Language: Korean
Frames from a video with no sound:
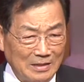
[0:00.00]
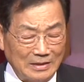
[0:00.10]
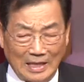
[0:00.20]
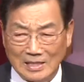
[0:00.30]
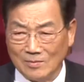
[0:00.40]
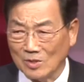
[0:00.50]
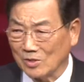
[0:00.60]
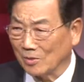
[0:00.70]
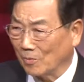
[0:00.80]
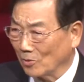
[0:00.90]

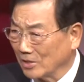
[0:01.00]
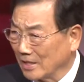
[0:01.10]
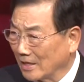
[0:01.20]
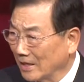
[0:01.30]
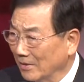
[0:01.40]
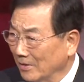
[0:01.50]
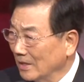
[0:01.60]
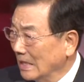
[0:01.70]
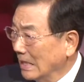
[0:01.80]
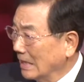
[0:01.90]
다니면서 보시잖아요.
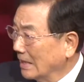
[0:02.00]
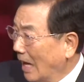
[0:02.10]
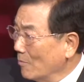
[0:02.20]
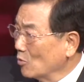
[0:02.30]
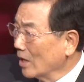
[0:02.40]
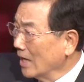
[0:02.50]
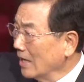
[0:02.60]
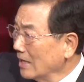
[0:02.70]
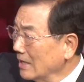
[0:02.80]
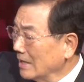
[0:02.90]
나무가